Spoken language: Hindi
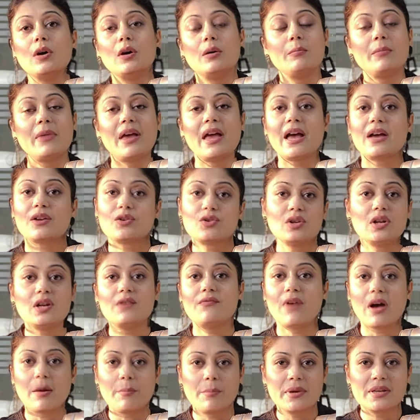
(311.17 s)
uh, मैं
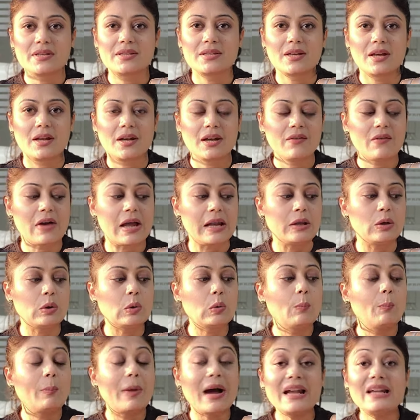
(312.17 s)
एक्चुअली वापस करने वाली
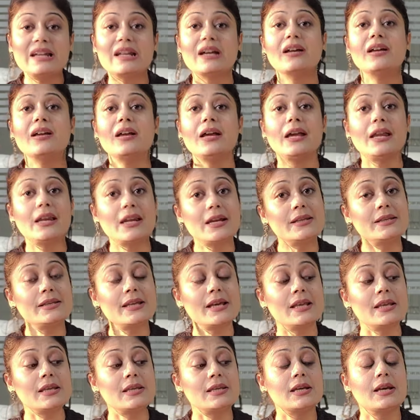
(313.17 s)
हूँ बट इन
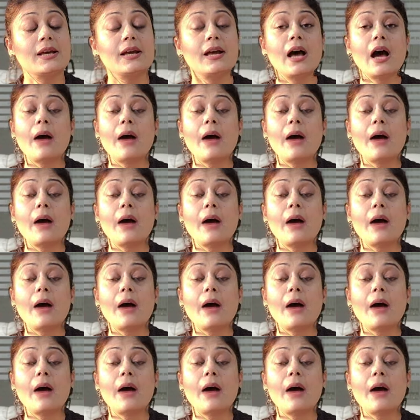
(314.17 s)
सेंस